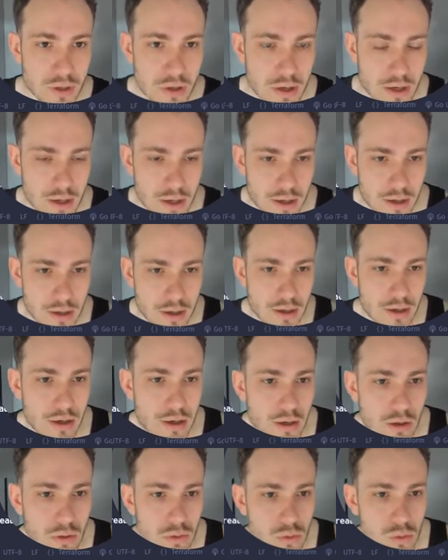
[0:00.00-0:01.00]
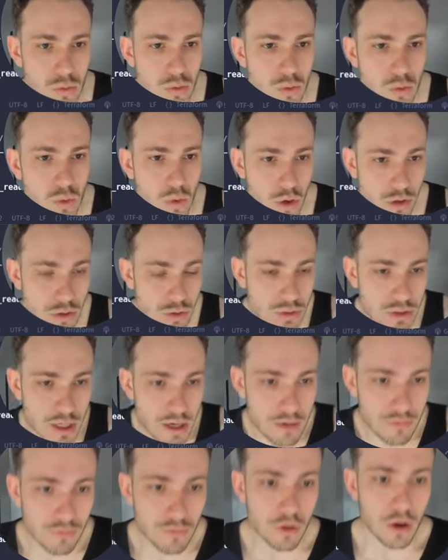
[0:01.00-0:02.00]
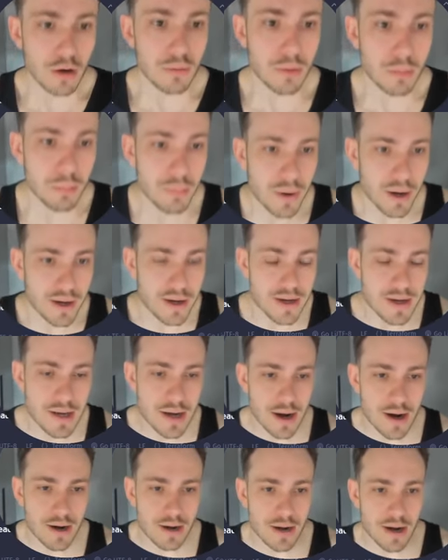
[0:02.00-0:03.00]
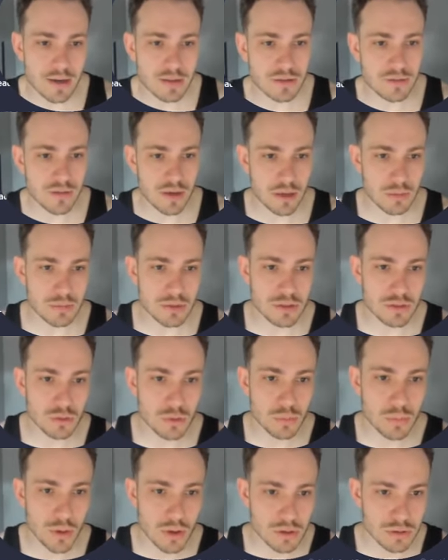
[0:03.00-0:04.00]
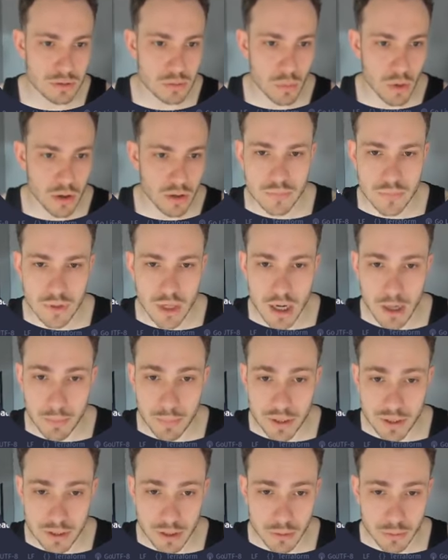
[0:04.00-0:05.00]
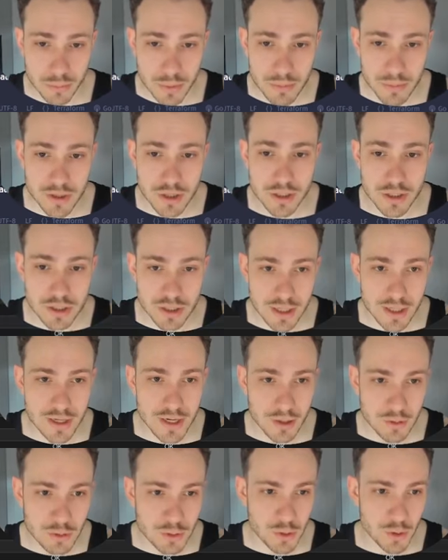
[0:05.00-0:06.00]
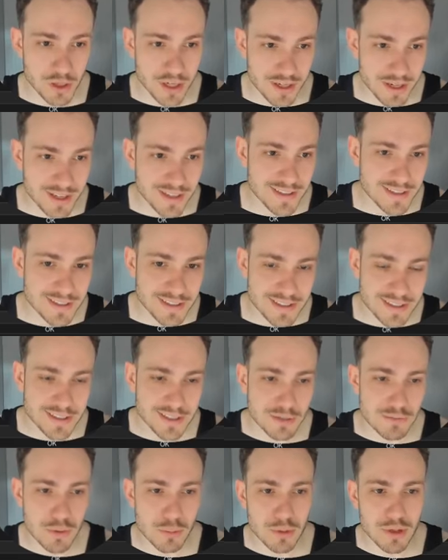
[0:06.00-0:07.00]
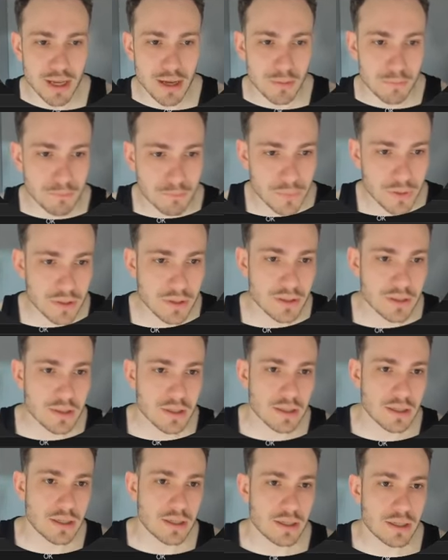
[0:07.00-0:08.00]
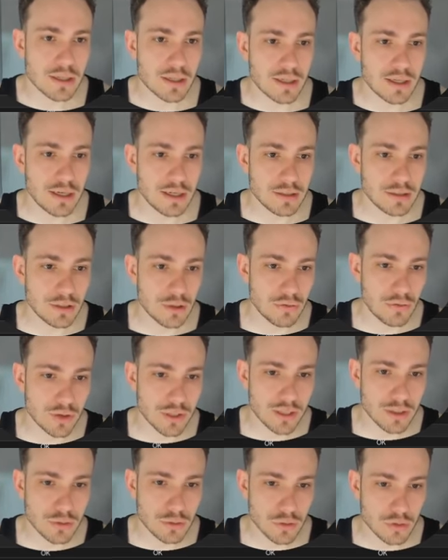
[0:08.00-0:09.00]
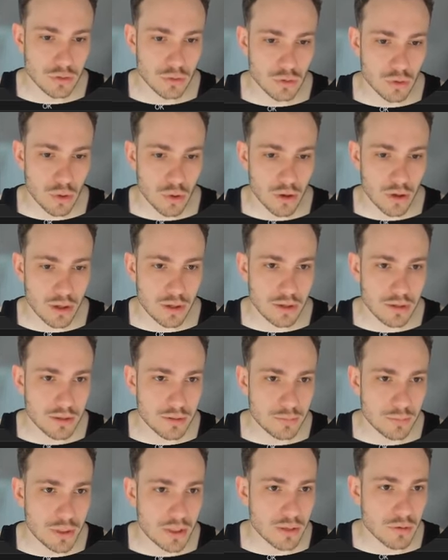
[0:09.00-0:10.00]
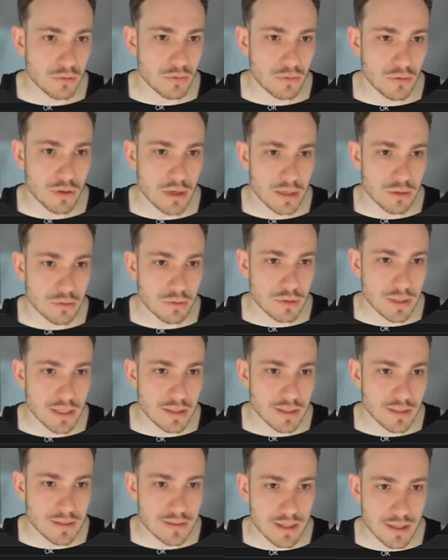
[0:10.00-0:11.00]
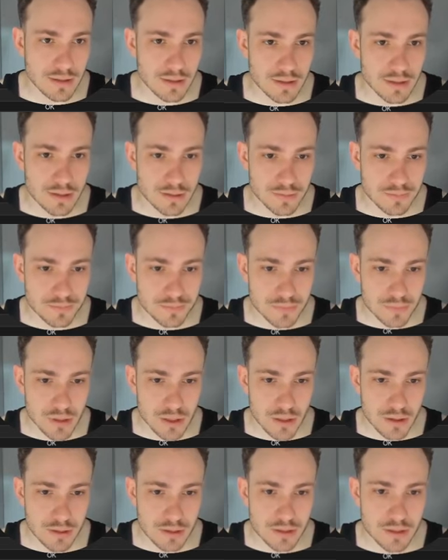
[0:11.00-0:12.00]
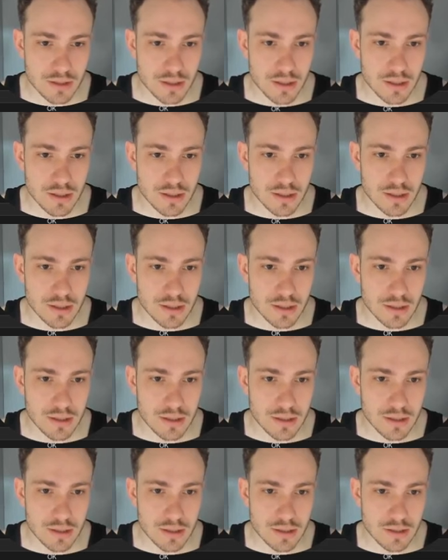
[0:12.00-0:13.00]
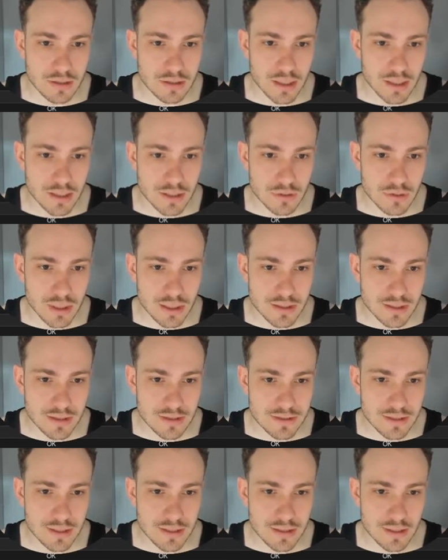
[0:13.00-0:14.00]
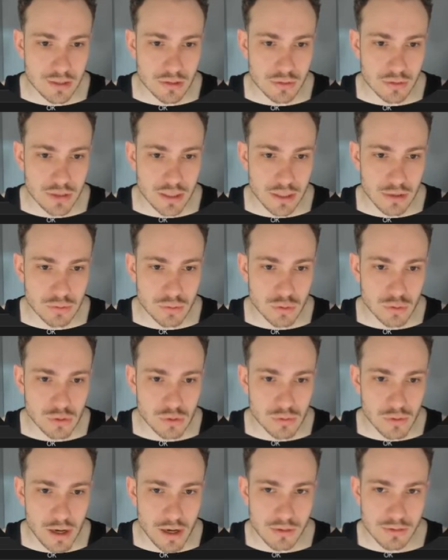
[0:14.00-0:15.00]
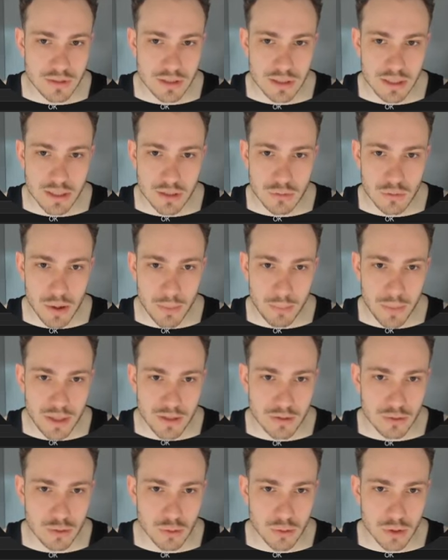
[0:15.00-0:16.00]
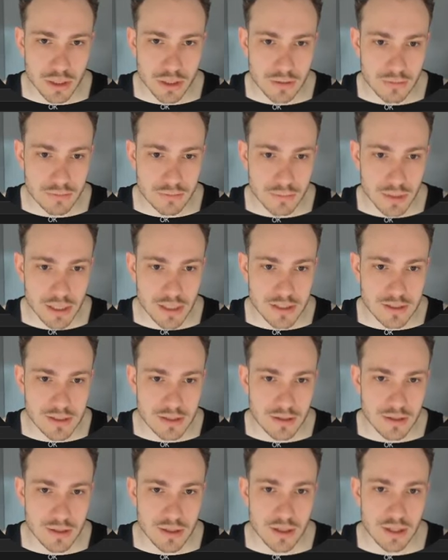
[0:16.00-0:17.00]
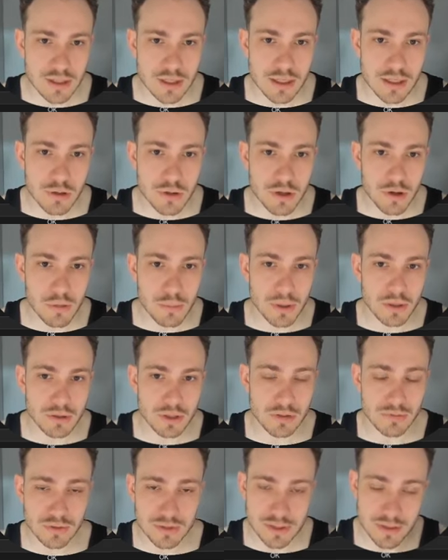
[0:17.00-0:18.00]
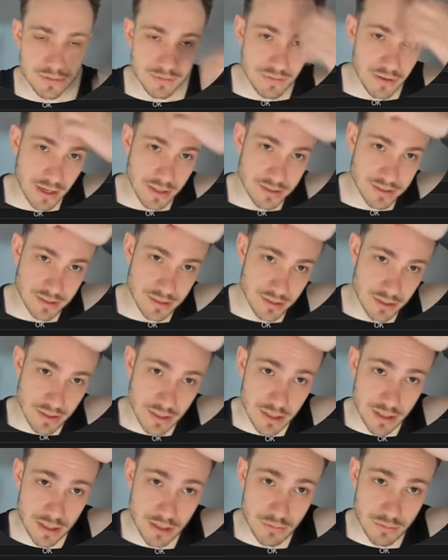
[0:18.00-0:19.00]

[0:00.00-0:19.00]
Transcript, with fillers: é, o código Terraform para criar as VMs no Proxmox. Ah, perdão. Primeiro a gente tem que criar o token, né? Então vamos lá. Uh, então vou aqui no Tor, perdão, vou lá no Data Center, tá? Uh, e aqui no Data Center eu tenho usuários e tenho o API Token, beleza? O que, que eu recomendo que você faça? Que